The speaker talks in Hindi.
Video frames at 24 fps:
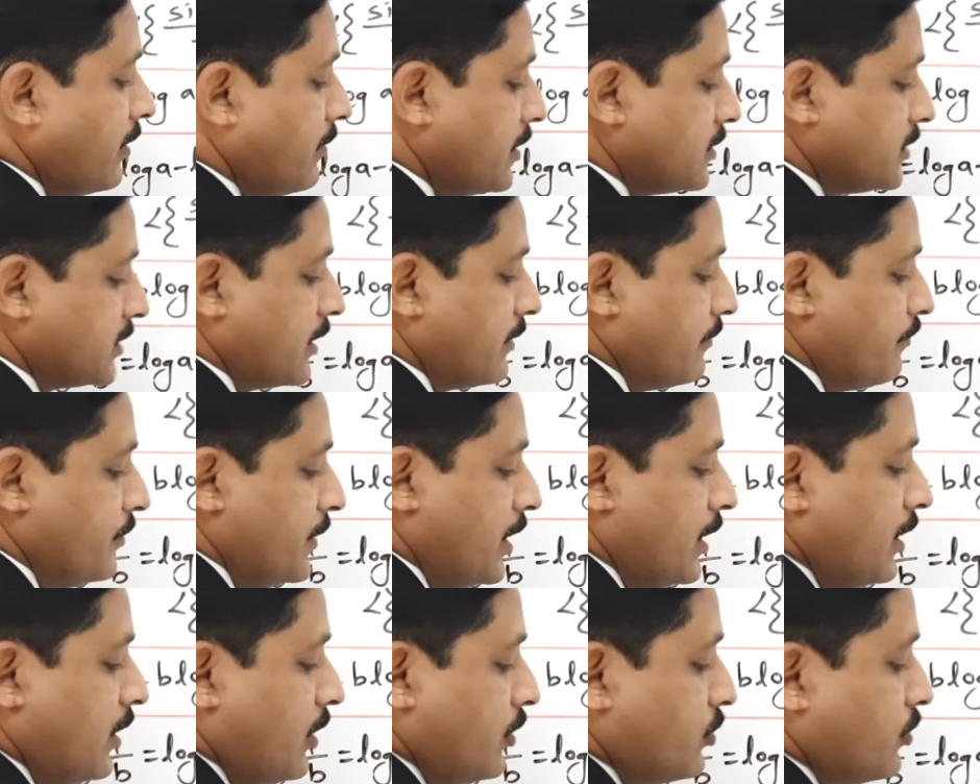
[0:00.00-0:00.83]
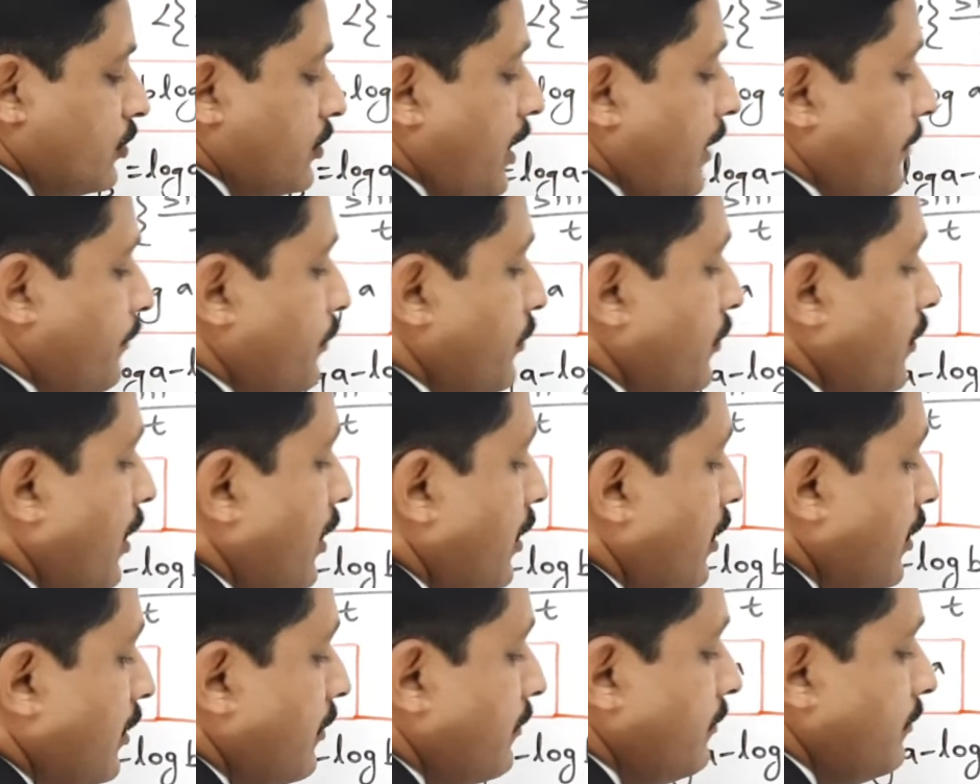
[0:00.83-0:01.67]
वन बचा तो ये पूरा
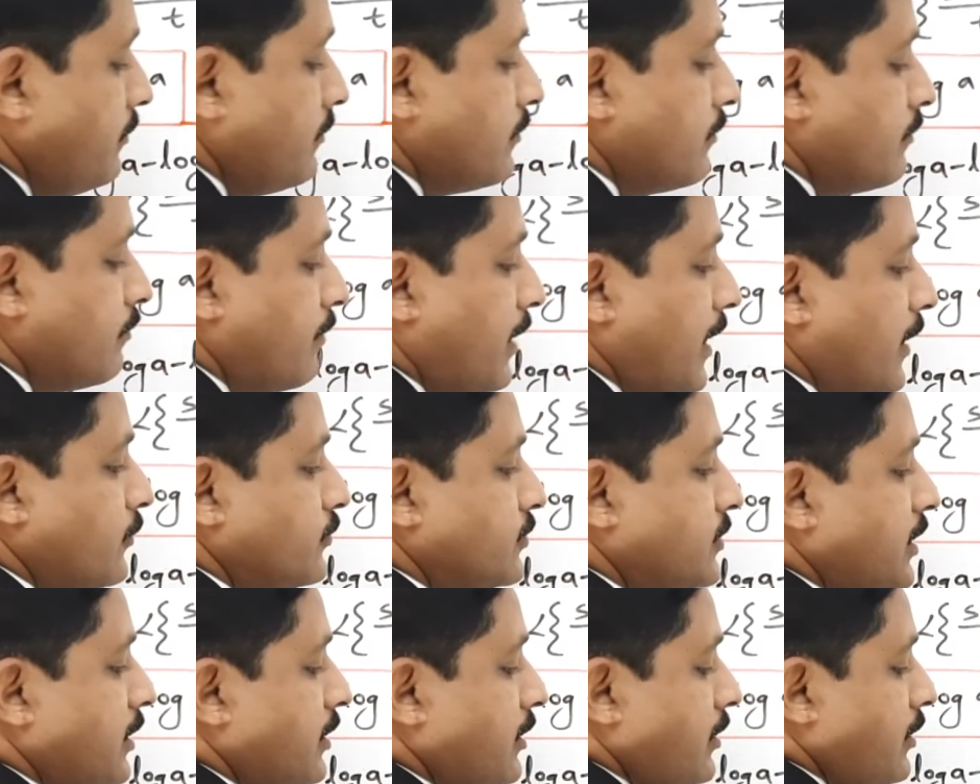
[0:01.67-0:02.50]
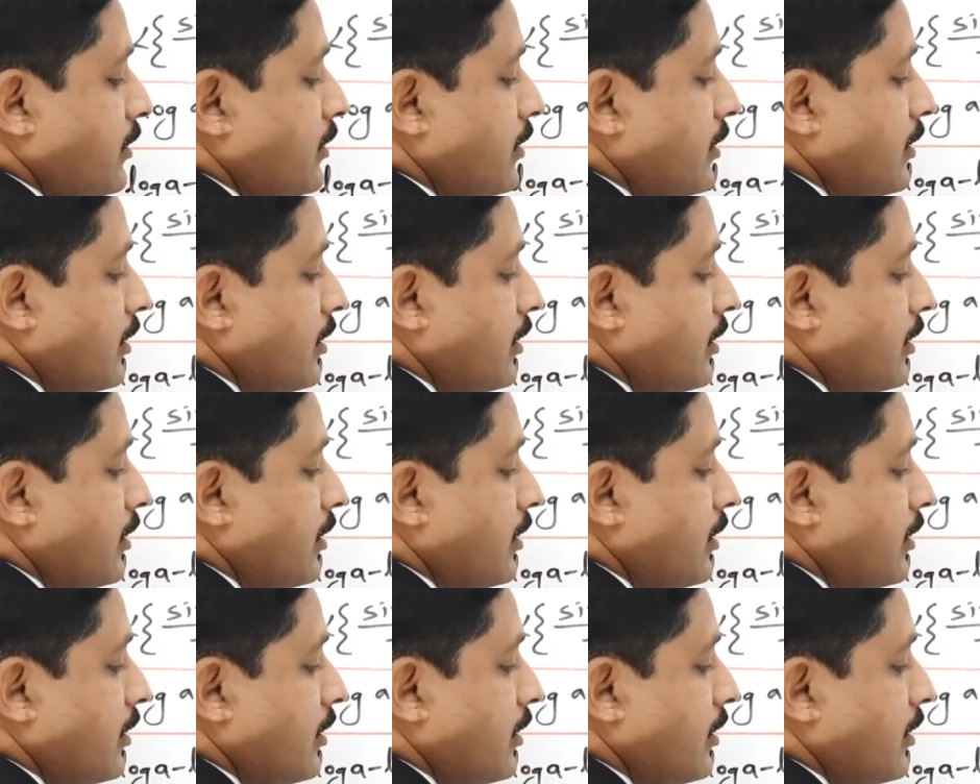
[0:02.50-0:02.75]
टर्म बाय यूजिंग